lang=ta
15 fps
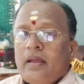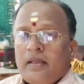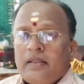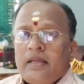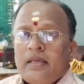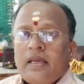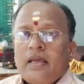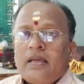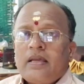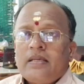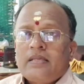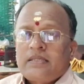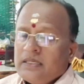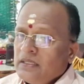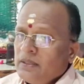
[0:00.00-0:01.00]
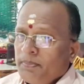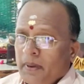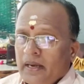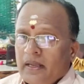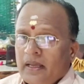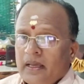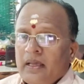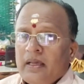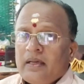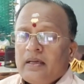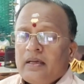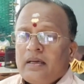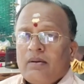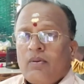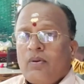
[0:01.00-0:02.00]
இதை நீங்கள் செஞ்சு பாருங்கள்
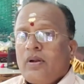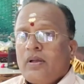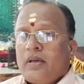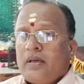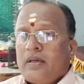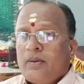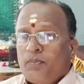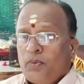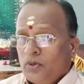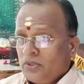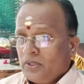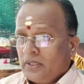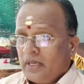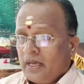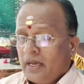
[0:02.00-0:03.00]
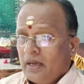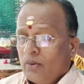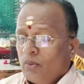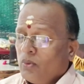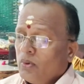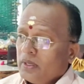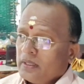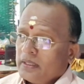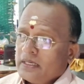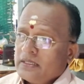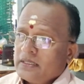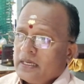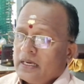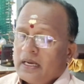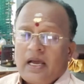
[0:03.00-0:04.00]
உங்களுக்கு பிடிச்சிருந்தா உங்களுக்கு
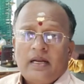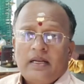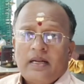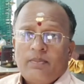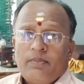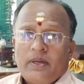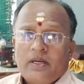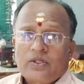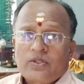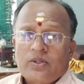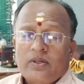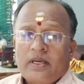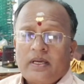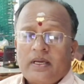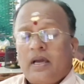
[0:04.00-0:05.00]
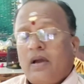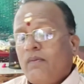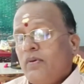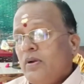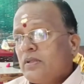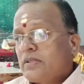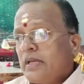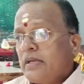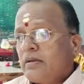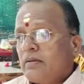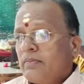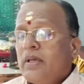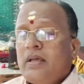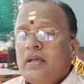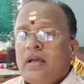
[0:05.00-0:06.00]
தெரிஞ்ச நாலு நண்பர்கள் சொல்லுங்கள் அவங்களும்
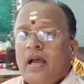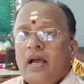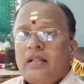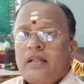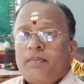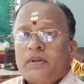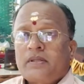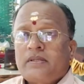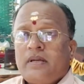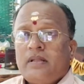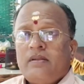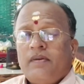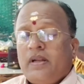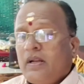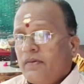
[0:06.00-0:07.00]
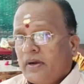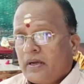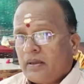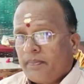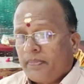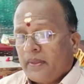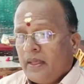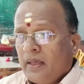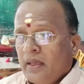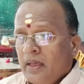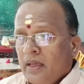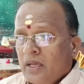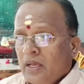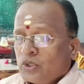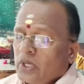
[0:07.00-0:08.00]
சைட்டம் அந்த பிரச்சனைலேருந்து வெளியில் வரட்டும்
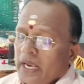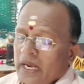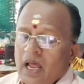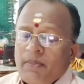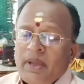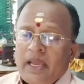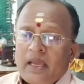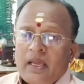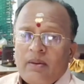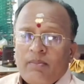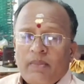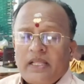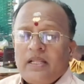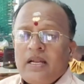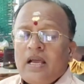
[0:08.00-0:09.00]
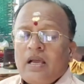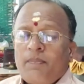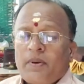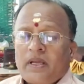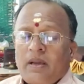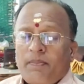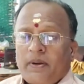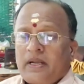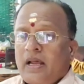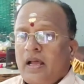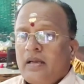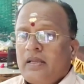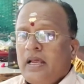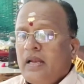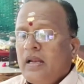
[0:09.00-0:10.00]
ஸோ எல்லாமே மனிதனாக
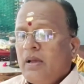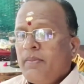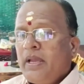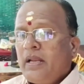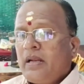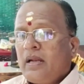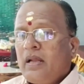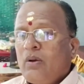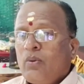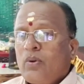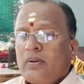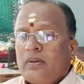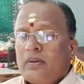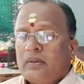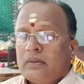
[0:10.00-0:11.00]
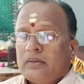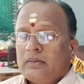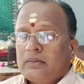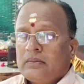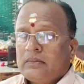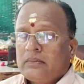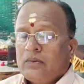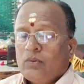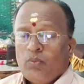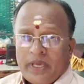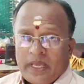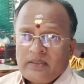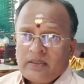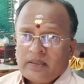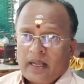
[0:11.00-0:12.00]
பிறக்கப்பட்டால் எல்லாமே என்னென்னா ஒரு
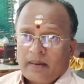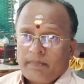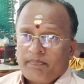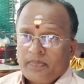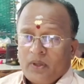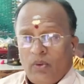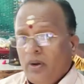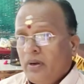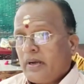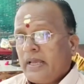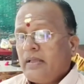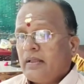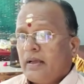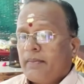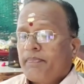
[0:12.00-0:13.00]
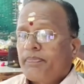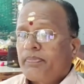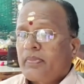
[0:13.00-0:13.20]
முயற்சி தான் ஒரு ட்ரை தான்